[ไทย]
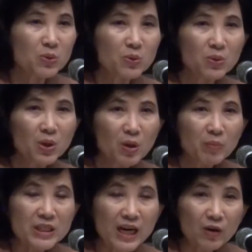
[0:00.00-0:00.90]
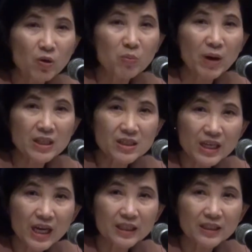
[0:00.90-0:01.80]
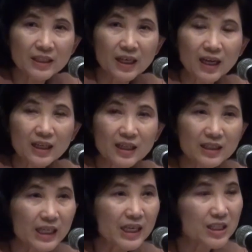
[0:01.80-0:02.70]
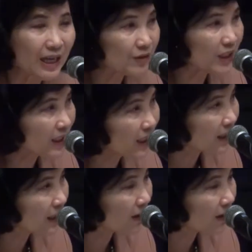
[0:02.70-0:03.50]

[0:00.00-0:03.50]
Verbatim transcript: สู่ประชาคมอาเซียนนะคะถ้าในเสาเศรษฐกิจ